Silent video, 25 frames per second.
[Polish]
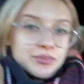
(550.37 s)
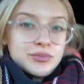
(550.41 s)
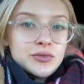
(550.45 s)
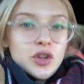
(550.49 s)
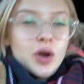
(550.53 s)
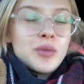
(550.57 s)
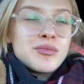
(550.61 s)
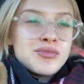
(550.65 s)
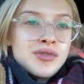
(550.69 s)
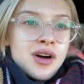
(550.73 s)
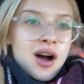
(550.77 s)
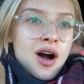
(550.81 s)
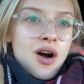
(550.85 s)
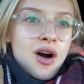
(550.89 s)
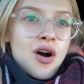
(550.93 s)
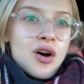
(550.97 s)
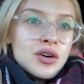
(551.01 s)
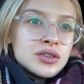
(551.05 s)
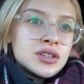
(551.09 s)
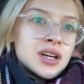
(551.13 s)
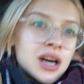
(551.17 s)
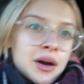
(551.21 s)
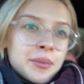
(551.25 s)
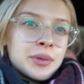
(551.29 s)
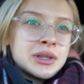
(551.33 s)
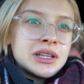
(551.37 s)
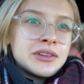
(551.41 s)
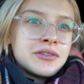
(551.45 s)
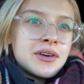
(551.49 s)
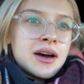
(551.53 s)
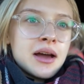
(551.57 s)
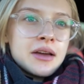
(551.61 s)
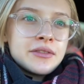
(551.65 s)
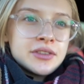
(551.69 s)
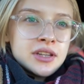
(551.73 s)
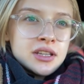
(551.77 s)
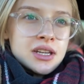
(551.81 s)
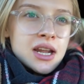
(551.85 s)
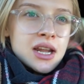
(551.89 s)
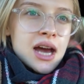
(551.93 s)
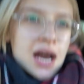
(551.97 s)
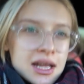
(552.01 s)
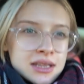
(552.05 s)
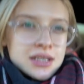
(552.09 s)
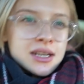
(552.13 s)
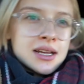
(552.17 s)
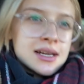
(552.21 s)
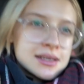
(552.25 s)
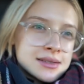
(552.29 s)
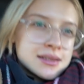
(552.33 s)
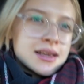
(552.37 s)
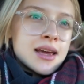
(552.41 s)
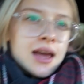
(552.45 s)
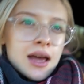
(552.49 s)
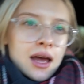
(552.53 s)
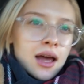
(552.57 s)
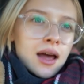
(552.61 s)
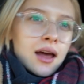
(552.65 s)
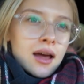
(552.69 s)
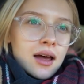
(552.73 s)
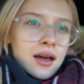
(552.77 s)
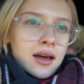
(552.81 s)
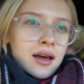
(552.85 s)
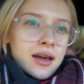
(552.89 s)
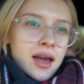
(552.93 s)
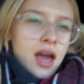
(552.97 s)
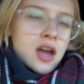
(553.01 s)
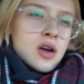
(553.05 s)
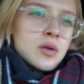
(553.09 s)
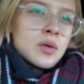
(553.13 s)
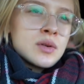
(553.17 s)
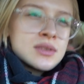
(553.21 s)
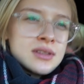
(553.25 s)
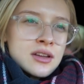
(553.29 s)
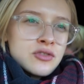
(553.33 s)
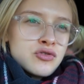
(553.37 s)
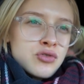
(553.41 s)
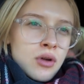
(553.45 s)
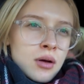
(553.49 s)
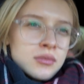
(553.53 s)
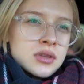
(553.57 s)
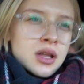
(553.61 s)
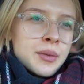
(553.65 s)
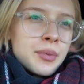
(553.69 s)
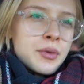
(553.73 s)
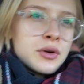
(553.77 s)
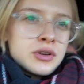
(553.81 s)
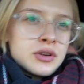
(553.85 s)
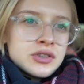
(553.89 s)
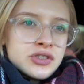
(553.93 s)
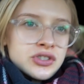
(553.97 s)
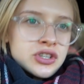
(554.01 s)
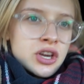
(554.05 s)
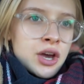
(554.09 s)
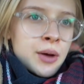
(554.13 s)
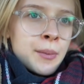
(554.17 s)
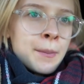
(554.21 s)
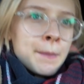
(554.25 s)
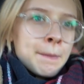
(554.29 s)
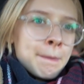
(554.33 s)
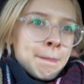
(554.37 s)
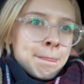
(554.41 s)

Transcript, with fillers: To była ona, podawała mi wtedy adres, e, ja ją oznaczyłam na poście,